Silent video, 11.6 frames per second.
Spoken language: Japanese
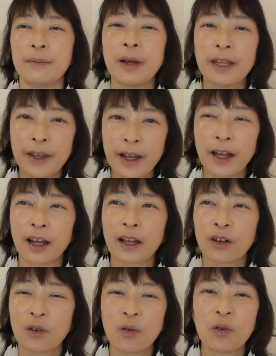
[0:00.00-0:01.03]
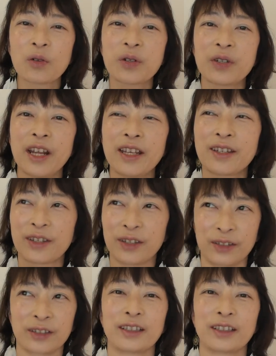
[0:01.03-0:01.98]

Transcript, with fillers: まだコースレッスン